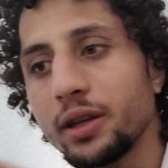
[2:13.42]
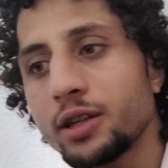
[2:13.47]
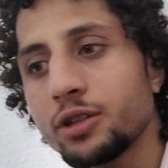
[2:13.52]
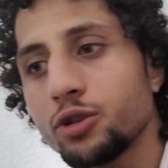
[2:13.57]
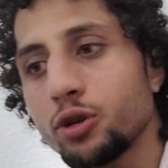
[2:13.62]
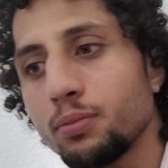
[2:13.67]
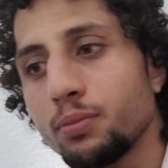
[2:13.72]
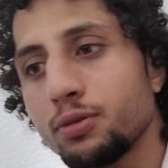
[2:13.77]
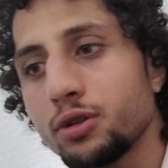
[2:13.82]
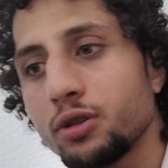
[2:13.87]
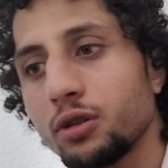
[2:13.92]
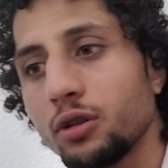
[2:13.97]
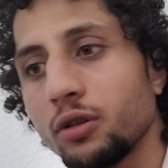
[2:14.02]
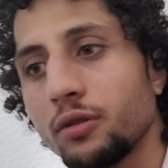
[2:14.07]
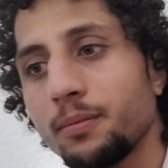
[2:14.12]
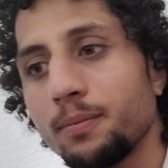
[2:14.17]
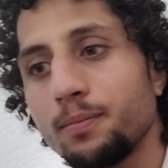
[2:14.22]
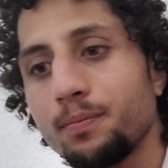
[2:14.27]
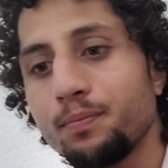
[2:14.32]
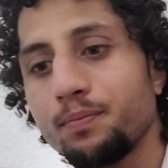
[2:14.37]
XY
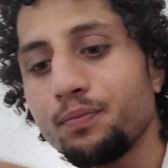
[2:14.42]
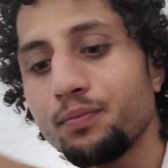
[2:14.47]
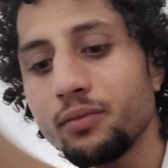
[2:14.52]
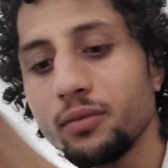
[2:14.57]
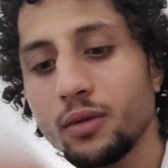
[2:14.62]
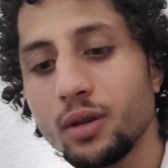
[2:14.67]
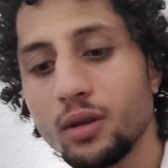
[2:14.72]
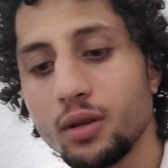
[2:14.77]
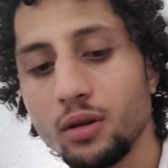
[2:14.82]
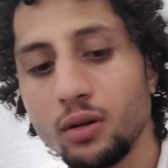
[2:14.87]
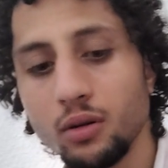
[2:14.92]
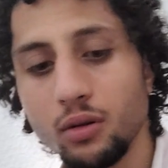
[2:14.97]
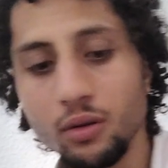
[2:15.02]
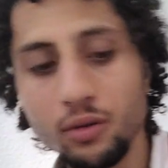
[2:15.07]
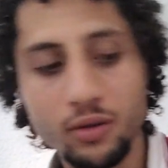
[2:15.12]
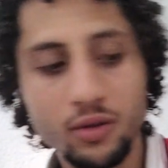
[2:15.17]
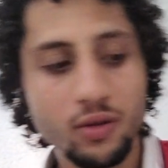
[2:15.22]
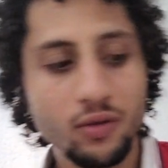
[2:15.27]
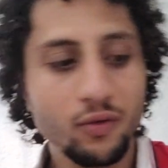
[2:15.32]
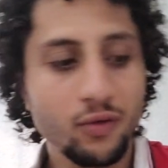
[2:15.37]

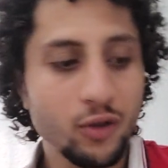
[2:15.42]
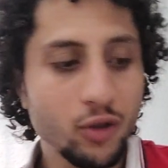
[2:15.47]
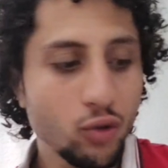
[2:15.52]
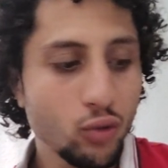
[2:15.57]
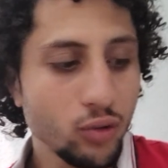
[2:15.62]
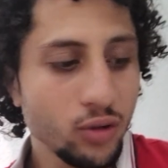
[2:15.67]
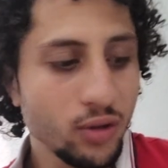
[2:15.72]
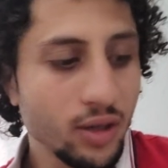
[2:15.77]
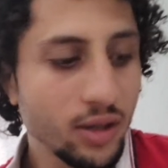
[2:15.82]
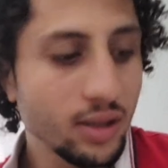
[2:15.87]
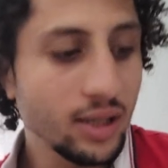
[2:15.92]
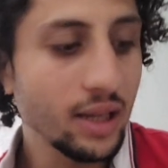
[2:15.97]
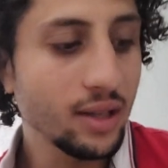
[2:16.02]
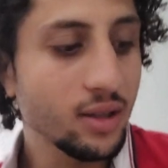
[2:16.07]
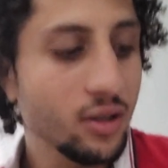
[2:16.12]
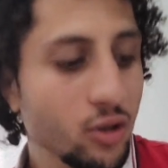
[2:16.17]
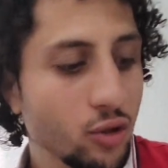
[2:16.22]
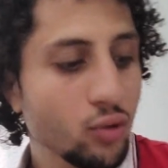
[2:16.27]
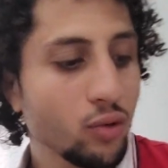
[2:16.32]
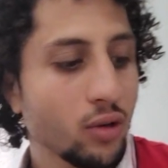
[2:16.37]
und versuchst das
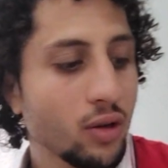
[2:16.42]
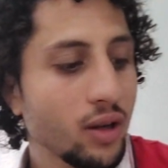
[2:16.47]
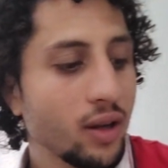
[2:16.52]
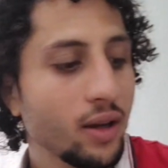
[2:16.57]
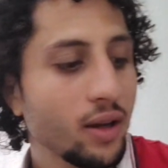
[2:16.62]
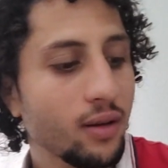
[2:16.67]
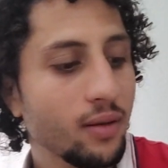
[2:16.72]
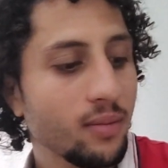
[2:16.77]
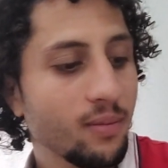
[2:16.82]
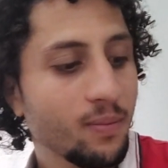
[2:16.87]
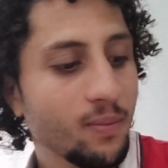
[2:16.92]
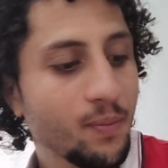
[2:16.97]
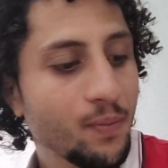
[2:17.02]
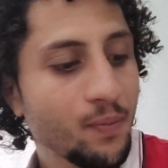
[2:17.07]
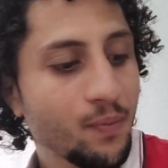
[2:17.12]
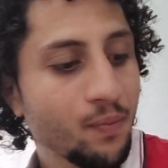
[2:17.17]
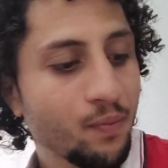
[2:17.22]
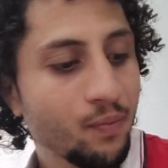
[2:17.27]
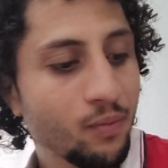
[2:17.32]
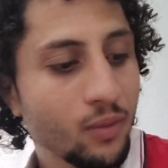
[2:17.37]
Ganze zu klären.
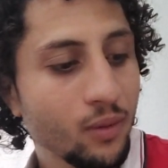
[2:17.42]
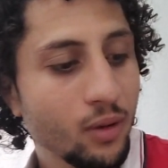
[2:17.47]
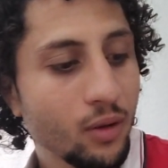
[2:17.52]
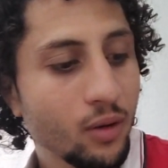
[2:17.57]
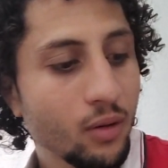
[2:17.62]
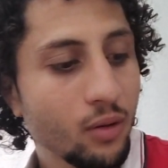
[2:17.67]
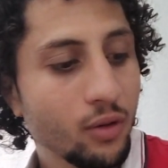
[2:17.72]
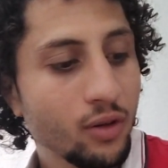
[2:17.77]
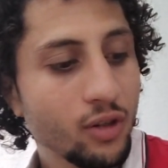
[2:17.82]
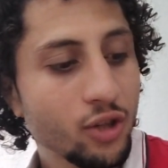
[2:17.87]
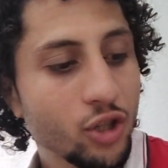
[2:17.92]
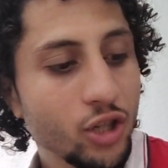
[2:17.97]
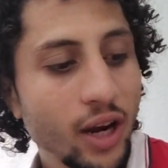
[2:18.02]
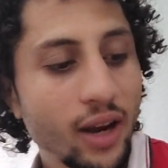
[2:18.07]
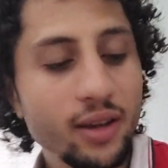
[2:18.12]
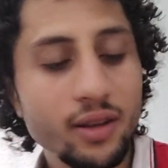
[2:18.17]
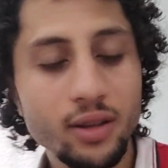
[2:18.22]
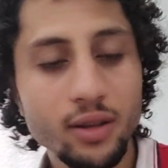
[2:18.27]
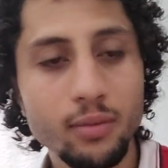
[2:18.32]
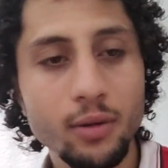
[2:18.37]
Und es
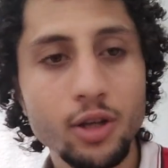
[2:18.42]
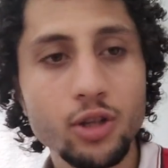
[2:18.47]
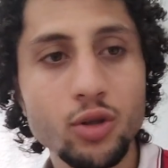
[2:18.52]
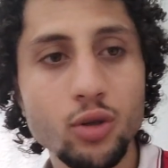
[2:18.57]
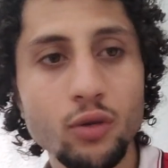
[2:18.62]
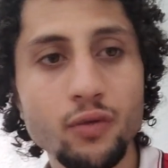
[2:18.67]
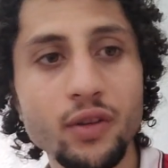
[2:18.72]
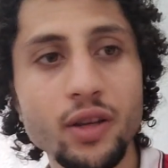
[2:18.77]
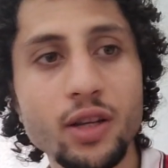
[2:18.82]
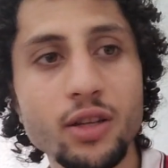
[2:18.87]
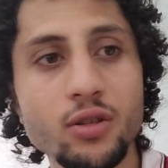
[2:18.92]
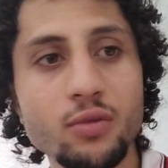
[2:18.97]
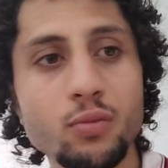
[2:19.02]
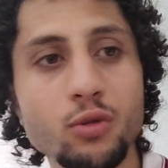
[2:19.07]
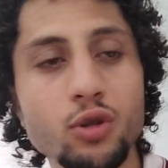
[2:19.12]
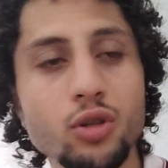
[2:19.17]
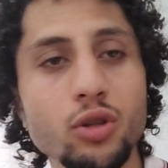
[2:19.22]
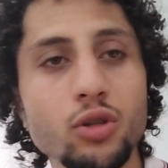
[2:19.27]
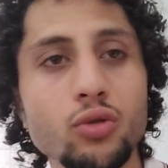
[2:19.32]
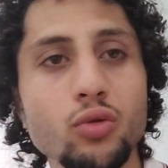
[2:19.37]
scheint immer so, wie als
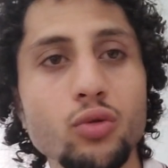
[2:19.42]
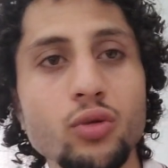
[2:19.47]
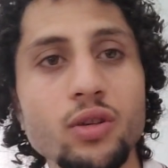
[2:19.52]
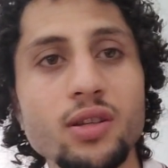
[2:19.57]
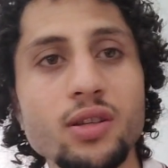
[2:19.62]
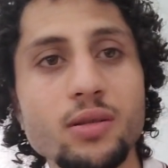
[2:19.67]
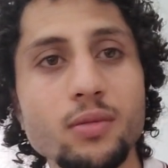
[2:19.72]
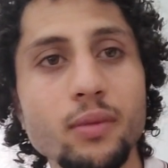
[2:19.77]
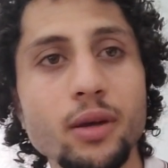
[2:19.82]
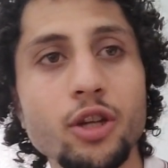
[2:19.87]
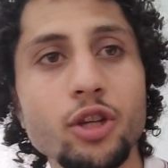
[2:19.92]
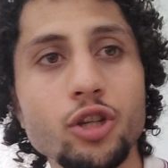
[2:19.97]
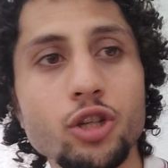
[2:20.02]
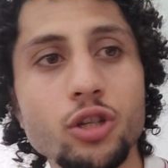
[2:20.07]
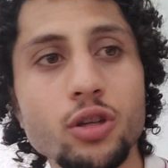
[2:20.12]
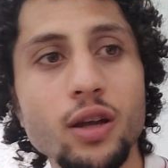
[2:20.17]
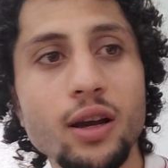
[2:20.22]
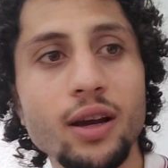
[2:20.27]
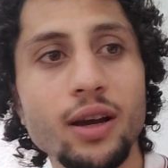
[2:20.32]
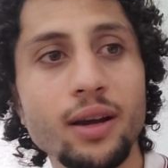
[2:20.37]
müsstest du diesen
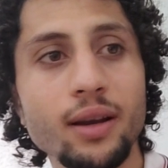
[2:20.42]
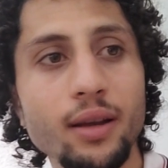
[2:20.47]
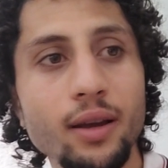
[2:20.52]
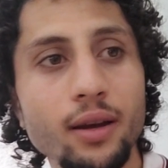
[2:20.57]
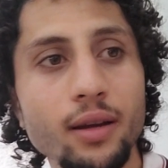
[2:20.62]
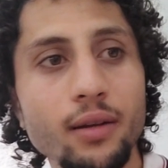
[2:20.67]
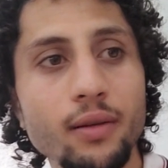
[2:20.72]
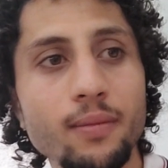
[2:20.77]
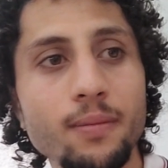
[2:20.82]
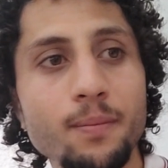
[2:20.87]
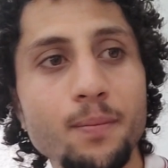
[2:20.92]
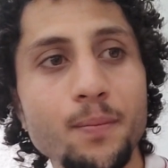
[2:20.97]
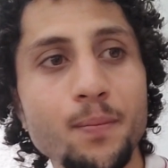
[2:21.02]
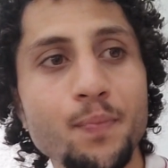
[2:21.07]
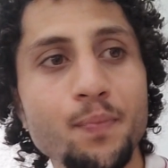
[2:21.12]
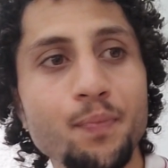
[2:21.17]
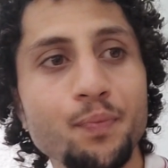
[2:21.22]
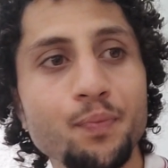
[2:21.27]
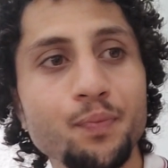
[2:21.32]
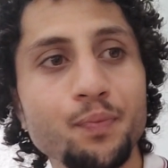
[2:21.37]
Menschen erklären,
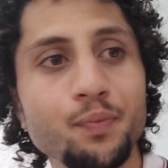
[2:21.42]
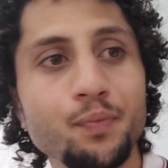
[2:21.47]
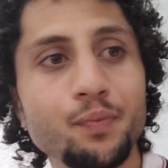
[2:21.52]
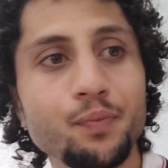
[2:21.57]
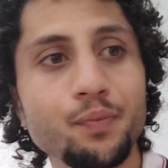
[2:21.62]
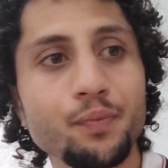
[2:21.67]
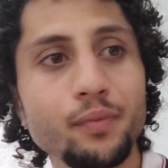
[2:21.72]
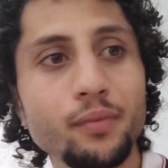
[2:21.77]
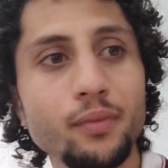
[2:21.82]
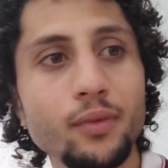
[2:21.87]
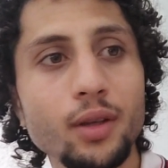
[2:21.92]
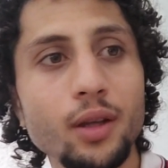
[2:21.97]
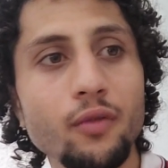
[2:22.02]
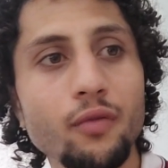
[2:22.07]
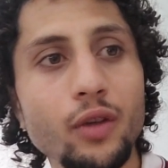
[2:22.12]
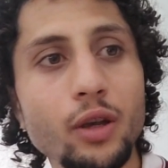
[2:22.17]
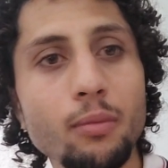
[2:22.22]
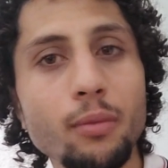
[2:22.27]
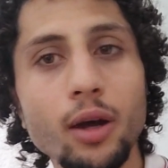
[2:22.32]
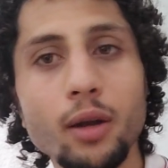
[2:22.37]

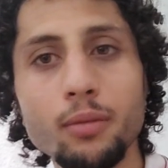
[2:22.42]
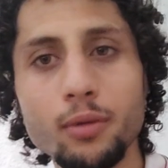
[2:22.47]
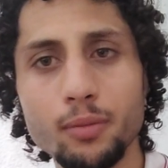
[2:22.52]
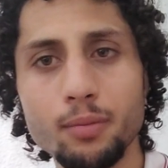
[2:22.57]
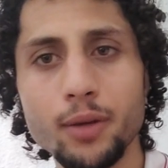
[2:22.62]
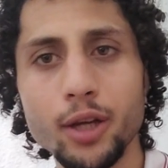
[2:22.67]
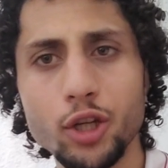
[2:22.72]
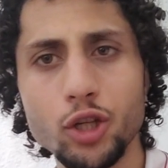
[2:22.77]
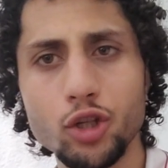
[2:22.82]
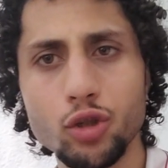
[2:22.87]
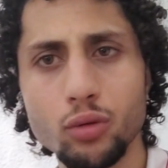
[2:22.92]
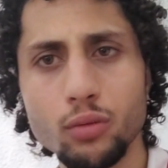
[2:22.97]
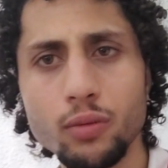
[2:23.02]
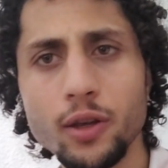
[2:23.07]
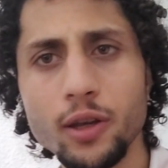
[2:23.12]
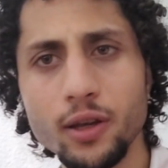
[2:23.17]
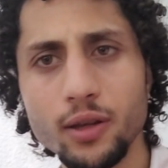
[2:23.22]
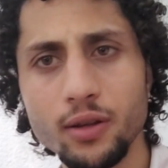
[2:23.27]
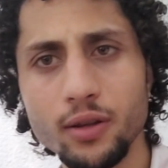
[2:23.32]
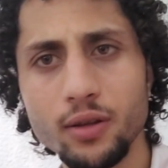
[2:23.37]
wie man mit Menschen
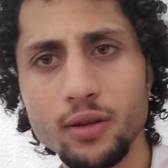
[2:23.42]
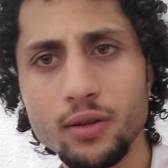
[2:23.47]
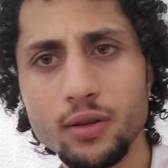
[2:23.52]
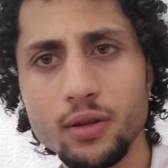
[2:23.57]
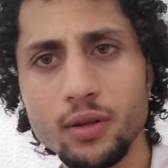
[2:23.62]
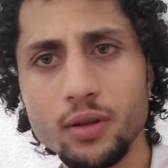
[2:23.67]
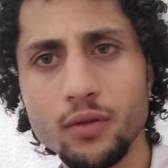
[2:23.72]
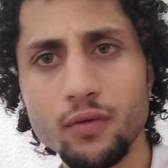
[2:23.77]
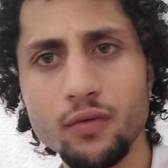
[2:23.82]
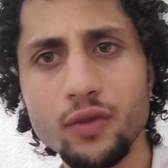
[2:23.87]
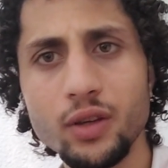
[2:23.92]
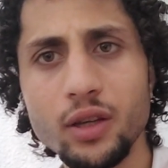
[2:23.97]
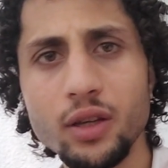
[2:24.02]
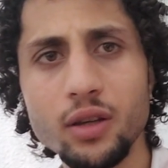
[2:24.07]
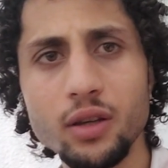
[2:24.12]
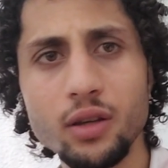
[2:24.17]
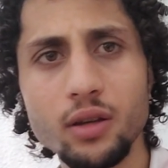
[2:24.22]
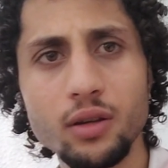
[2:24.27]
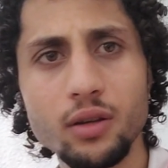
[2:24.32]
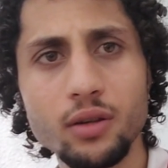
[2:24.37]
umgeht,
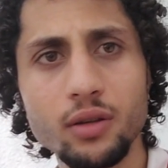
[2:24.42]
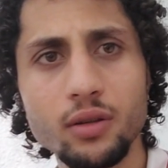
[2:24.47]
wie